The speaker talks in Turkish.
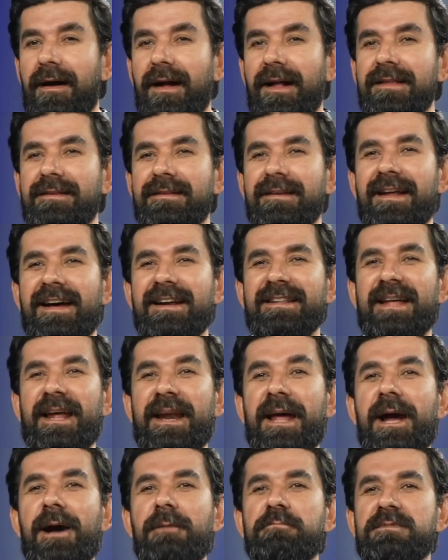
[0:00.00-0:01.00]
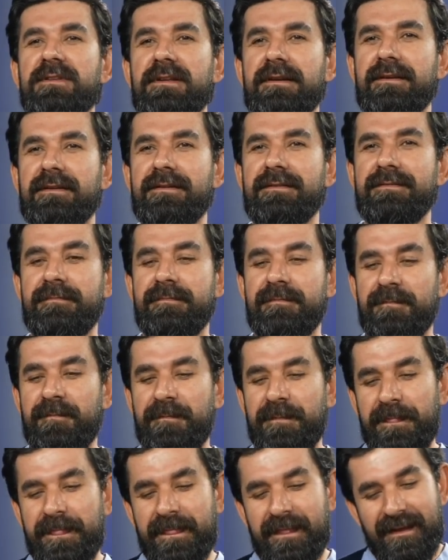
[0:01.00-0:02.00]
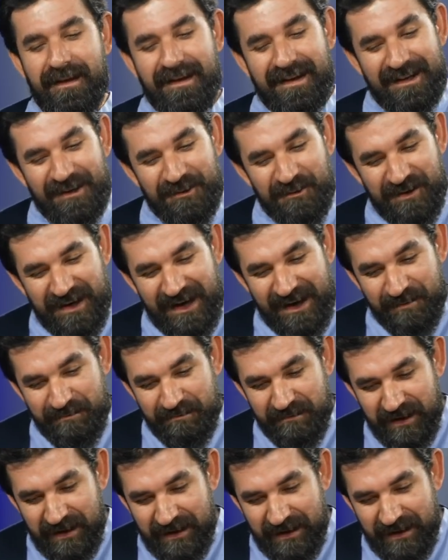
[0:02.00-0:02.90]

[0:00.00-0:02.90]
Altılarda ne yaptın? Hünkârım,